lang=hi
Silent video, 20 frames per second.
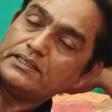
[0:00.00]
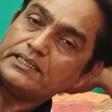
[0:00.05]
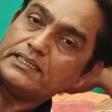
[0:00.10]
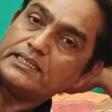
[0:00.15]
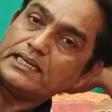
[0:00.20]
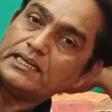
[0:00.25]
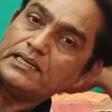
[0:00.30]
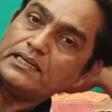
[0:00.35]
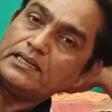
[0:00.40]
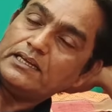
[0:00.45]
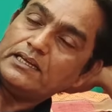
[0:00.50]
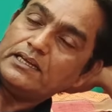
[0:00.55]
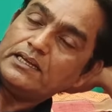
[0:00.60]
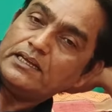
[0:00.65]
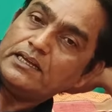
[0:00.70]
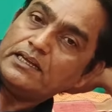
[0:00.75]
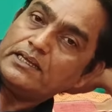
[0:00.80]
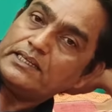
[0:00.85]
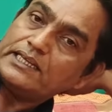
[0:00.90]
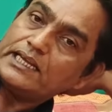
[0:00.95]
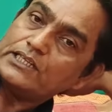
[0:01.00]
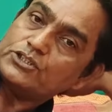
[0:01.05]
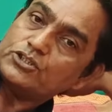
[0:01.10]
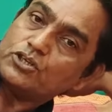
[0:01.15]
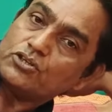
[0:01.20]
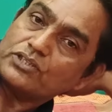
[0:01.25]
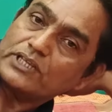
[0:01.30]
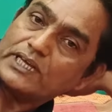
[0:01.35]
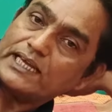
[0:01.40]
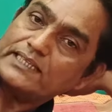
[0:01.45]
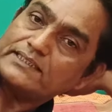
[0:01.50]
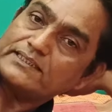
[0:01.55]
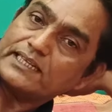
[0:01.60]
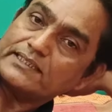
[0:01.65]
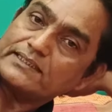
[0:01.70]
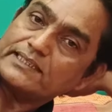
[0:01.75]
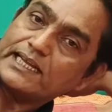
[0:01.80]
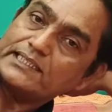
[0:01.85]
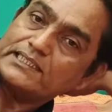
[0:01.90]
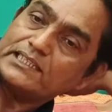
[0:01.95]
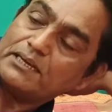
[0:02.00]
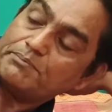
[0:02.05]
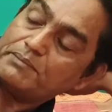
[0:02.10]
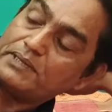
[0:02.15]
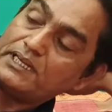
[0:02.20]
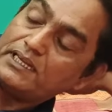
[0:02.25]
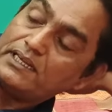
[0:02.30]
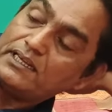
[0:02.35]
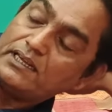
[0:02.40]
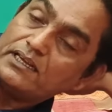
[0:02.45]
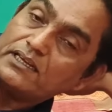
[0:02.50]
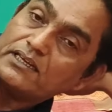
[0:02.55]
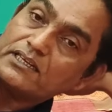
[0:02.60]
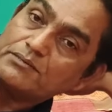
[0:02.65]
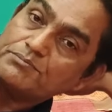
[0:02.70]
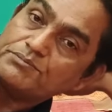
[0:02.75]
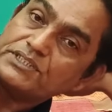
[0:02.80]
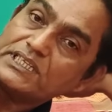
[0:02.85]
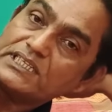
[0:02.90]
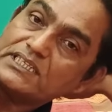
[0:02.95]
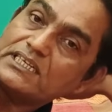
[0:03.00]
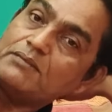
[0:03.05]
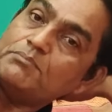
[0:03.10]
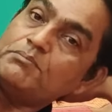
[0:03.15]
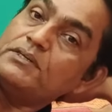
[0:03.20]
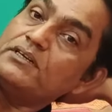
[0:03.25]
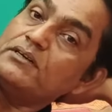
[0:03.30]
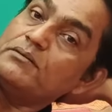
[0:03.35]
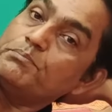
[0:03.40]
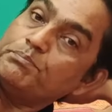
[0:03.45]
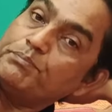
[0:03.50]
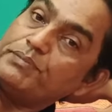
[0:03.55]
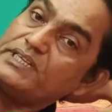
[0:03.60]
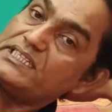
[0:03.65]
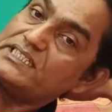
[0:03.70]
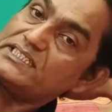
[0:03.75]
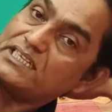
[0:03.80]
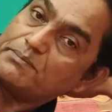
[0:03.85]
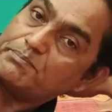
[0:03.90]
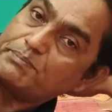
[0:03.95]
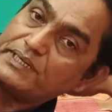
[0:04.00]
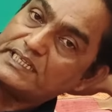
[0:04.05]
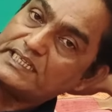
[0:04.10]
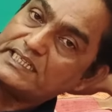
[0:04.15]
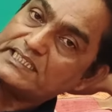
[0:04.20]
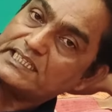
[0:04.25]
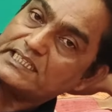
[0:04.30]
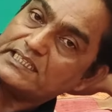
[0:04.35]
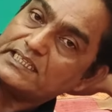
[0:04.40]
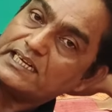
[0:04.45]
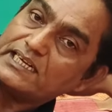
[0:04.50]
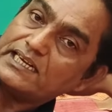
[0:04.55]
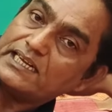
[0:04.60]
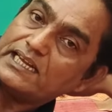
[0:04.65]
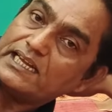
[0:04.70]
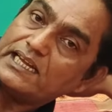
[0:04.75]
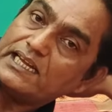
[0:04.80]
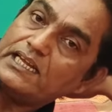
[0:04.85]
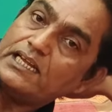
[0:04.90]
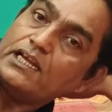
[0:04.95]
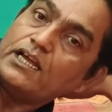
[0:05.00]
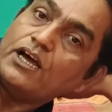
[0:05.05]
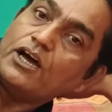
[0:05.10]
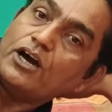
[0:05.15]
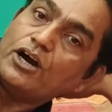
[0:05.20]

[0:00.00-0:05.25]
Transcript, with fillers: ठीक है यह चौथा एक्सरसाइज हमें कम से कम बीस रिपीटेशन करना है